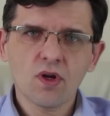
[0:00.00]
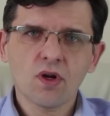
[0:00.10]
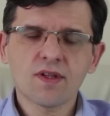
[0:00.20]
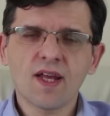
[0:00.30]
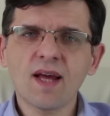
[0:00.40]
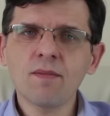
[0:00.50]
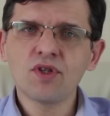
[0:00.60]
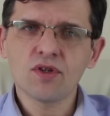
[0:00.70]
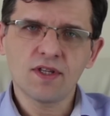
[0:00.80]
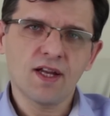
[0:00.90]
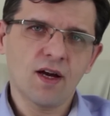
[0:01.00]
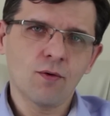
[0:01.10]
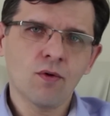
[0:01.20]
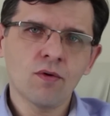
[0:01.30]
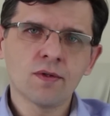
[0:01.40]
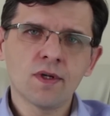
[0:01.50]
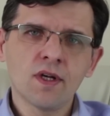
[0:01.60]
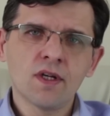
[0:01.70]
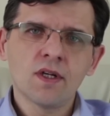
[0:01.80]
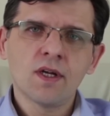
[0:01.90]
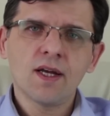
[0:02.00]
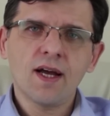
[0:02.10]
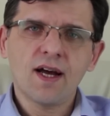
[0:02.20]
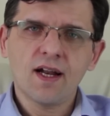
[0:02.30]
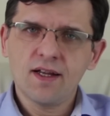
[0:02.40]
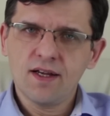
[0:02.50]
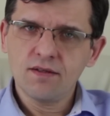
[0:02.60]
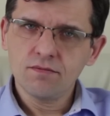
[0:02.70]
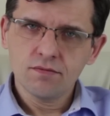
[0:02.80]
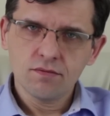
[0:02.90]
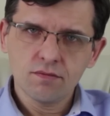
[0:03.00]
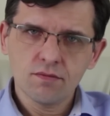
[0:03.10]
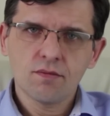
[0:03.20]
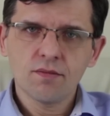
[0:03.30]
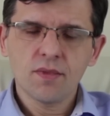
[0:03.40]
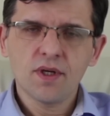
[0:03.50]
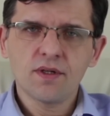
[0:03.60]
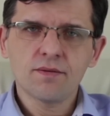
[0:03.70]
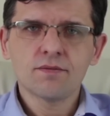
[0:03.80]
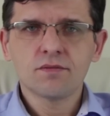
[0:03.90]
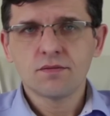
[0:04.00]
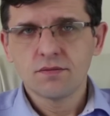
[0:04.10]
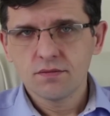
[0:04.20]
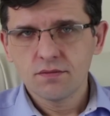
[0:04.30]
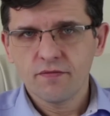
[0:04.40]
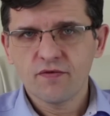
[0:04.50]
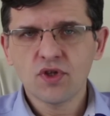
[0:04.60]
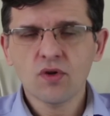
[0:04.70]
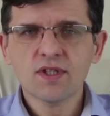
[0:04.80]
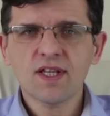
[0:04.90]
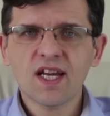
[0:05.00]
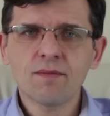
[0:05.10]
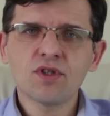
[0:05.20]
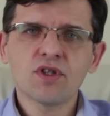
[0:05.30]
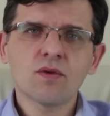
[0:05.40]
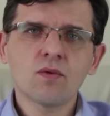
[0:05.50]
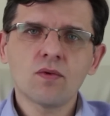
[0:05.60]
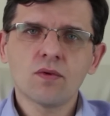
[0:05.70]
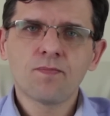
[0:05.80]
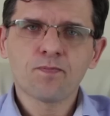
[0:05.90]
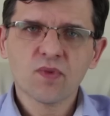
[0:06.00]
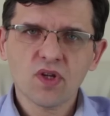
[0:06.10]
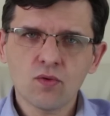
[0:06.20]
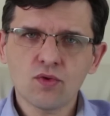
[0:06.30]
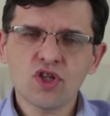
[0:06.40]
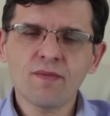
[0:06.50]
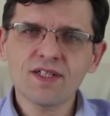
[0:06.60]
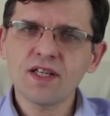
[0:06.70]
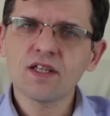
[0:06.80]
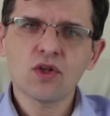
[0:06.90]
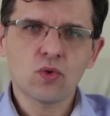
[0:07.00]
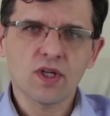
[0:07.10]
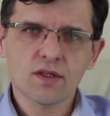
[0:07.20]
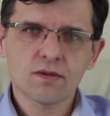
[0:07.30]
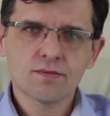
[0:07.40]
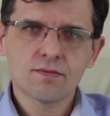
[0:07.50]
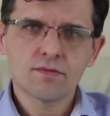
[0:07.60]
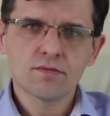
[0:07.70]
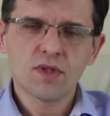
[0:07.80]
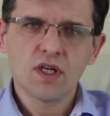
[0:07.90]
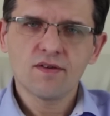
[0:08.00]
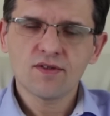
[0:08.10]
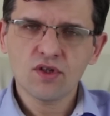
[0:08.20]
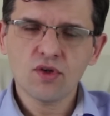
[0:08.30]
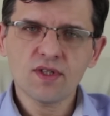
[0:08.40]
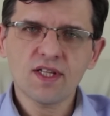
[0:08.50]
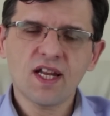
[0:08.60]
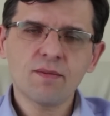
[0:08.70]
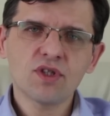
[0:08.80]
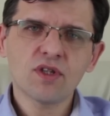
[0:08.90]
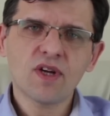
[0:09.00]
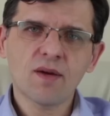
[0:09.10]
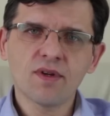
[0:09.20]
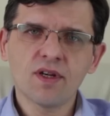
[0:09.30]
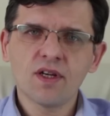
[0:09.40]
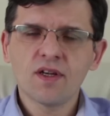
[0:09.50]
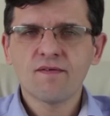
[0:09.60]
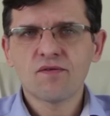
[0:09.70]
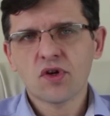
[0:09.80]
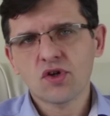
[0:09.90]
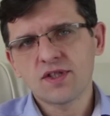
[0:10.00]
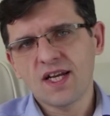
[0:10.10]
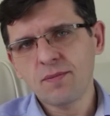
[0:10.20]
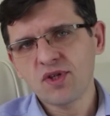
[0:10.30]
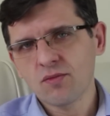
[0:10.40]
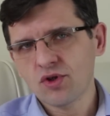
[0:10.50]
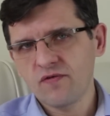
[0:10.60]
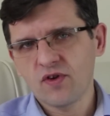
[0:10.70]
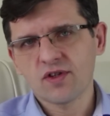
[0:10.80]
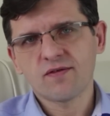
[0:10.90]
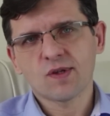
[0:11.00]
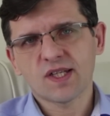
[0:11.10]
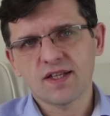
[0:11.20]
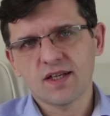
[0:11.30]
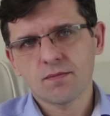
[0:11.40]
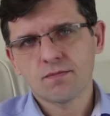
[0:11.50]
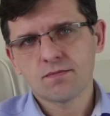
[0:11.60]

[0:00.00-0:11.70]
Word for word: oddalamy się od ideału, ale Y, wciąż staramy się utrzymać ten kierunek. Wciąż staramy się, aby wdrożyć najlepsze możliwe rozwiązania.